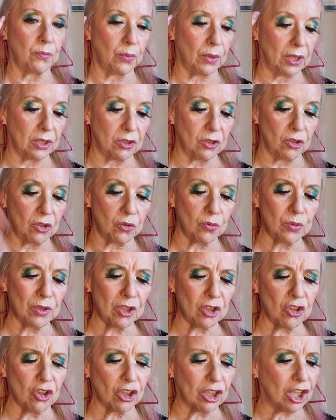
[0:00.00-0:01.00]
Bueno, lo
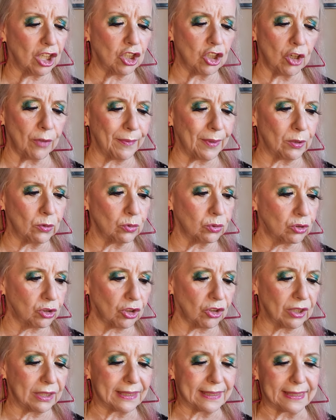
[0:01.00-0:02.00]
único que no me
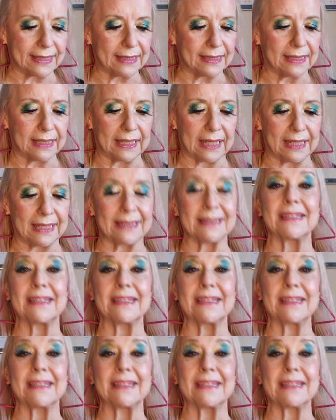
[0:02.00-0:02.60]
gustó de Citigel